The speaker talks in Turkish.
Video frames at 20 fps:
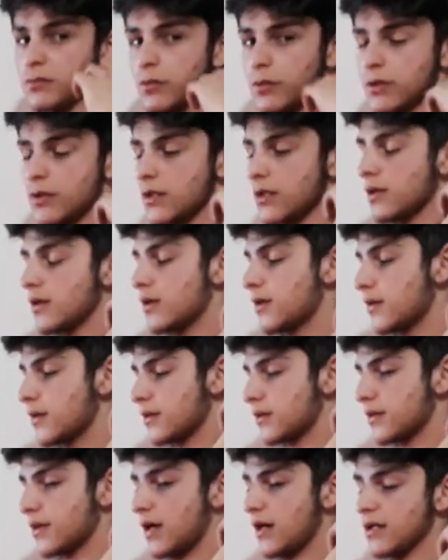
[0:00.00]
böyle
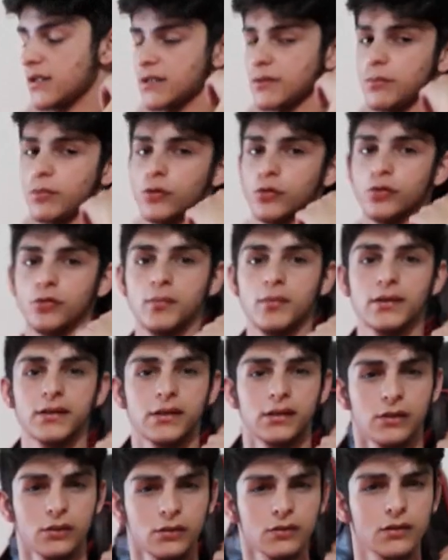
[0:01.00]
daha iyi boynuma
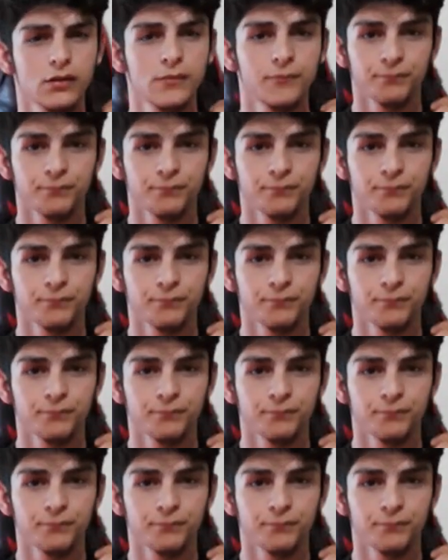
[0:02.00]
geliyor.